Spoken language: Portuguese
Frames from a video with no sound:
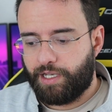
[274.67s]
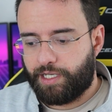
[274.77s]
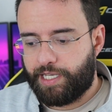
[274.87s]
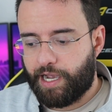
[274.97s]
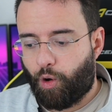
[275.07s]

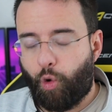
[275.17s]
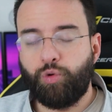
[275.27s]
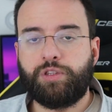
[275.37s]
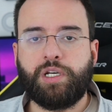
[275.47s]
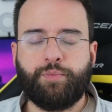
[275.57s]
que a
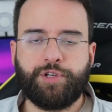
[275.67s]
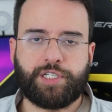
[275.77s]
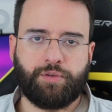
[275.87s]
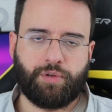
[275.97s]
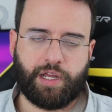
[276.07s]

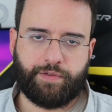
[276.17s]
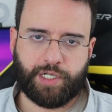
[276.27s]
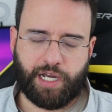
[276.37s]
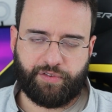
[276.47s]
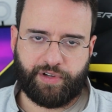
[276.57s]
contribuição do Olavo de
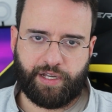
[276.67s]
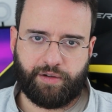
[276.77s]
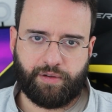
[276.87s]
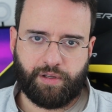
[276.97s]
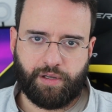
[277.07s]
Carvalho